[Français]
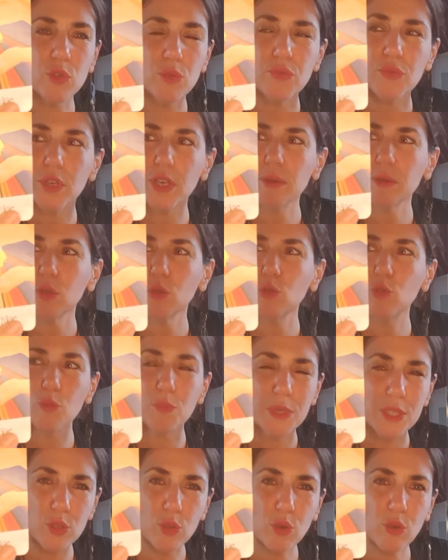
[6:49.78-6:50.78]
de fait, une
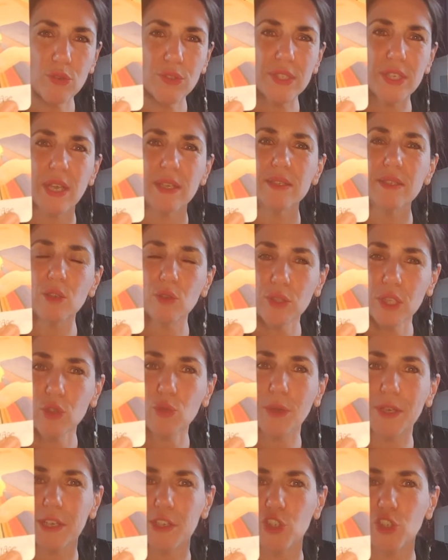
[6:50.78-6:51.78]
prise de conscience et un
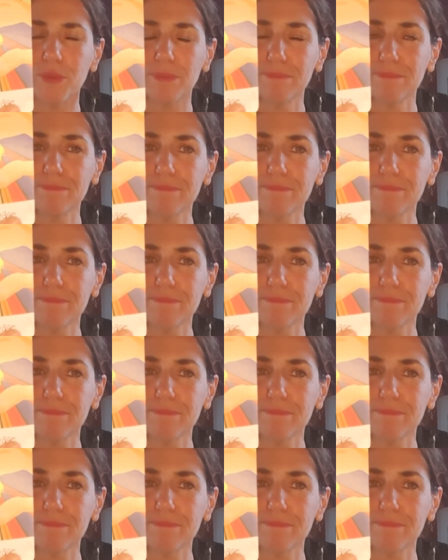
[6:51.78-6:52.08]
nettoyage.